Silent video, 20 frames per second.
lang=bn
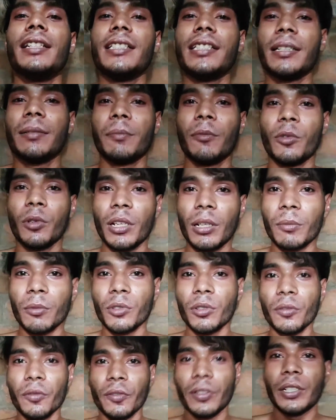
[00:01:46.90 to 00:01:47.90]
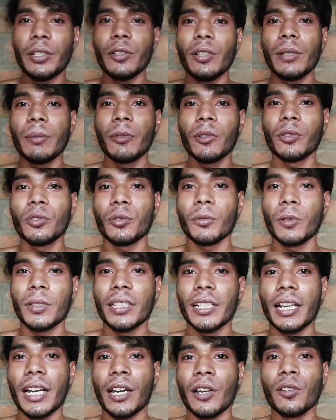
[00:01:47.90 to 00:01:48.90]
নিজের মনের মতো ভিডিও এবং
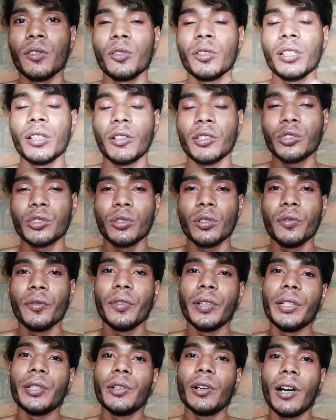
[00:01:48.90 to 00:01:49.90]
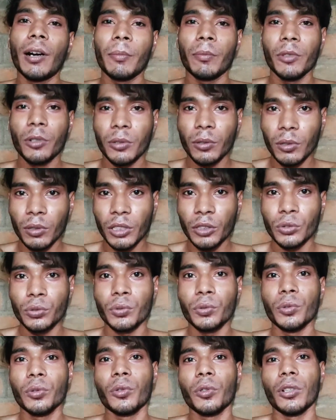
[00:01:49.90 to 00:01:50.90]
তোমাদের আনন্দ দেওয়ার জন্য ভিডিও আপলোড করতে
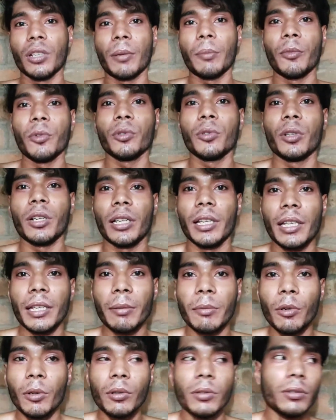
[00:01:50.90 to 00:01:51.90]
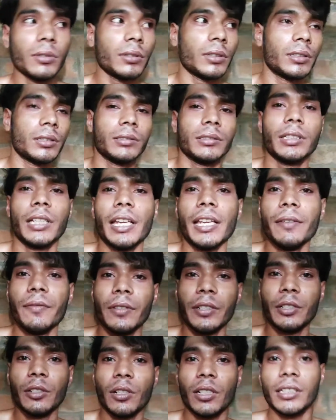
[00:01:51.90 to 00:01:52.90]
শুরু করলাম বন্ধুরা এবং এই
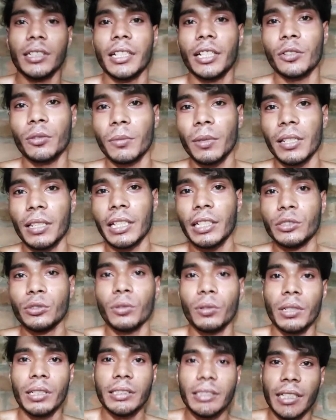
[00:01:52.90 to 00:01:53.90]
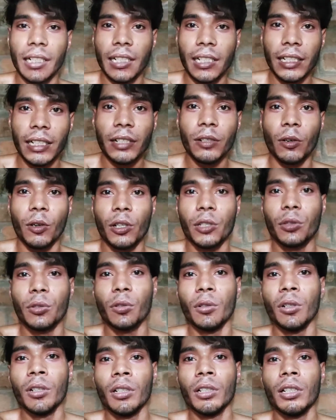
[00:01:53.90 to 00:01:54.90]
ভিডিওটা যেটা তোমরা দেখছো এই চ্যানেলের
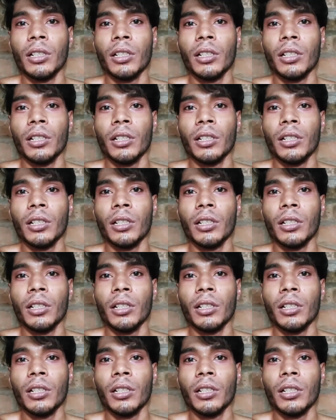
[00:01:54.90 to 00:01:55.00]
হয়তো